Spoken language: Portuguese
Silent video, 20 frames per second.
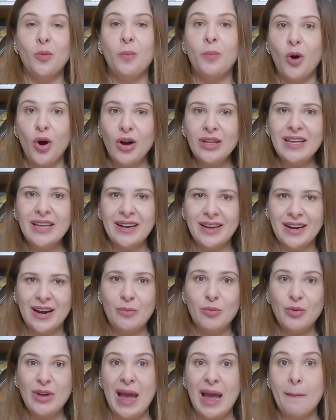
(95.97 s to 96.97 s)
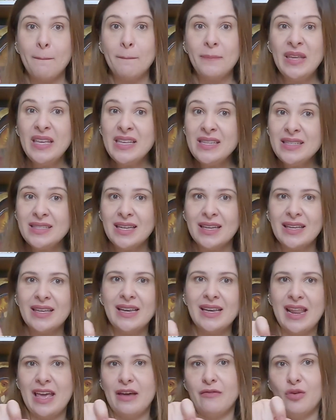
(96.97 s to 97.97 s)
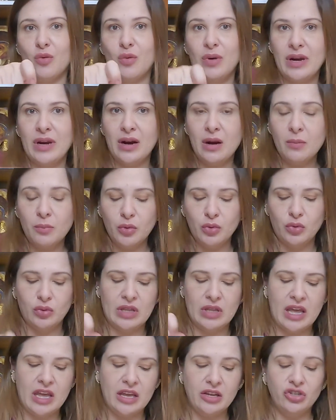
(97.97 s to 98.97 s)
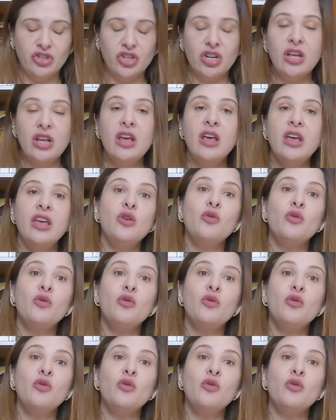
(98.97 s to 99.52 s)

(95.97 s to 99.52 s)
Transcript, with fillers: o porta-grampo, que é a pinça que leva o grampo no dente,